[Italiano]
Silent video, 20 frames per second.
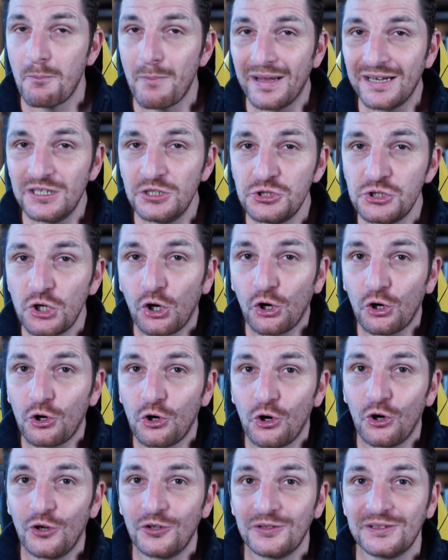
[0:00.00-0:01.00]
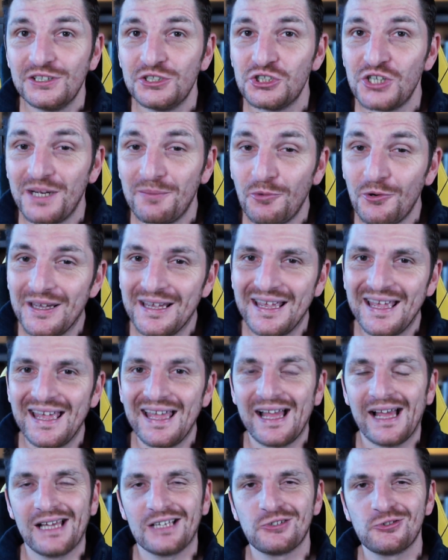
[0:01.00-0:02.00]
Ma il gioco diciamo
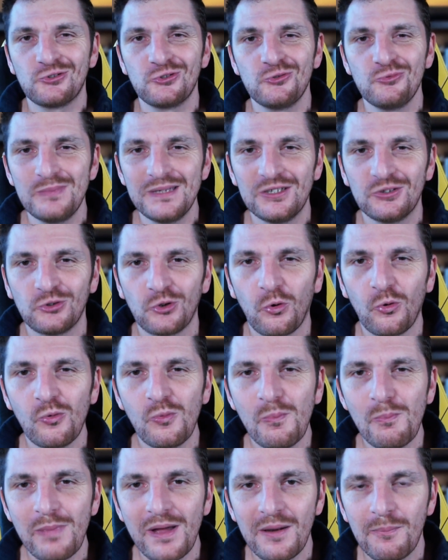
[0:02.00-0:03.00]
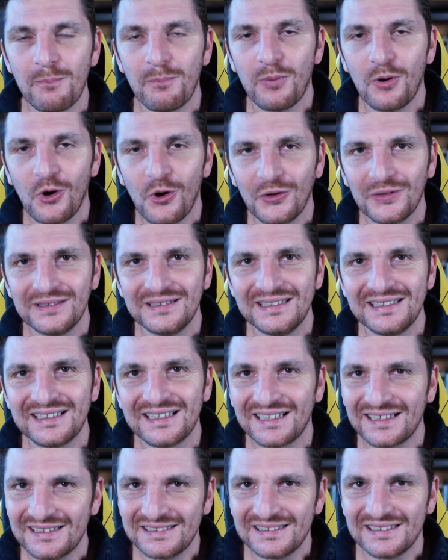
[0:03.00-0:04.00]
che ha subito un bel po' di
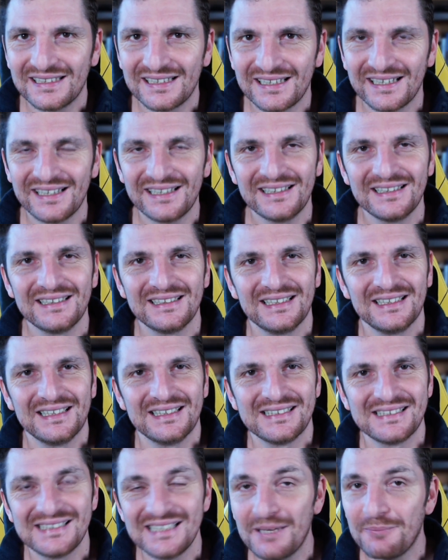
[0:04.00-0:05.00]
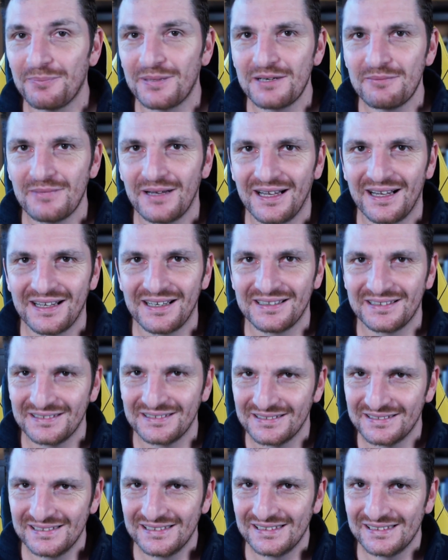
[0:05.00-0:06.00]
critiche sia prima
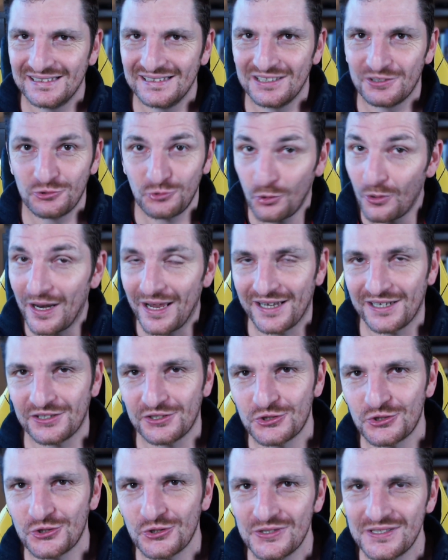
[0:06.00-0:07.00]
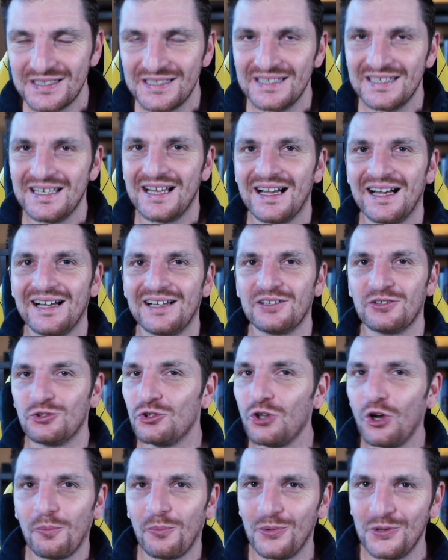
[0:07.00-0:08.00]
del suo lancio sia
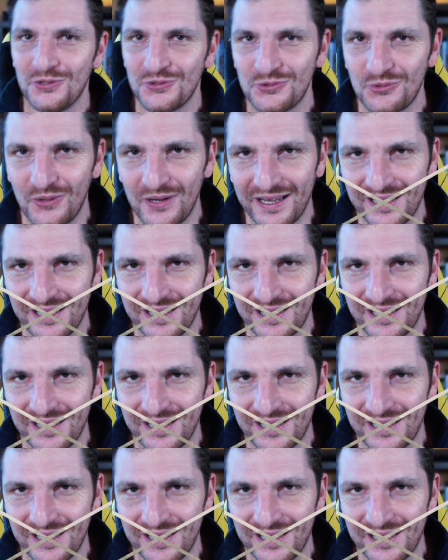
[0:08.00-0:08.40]
dopo il suo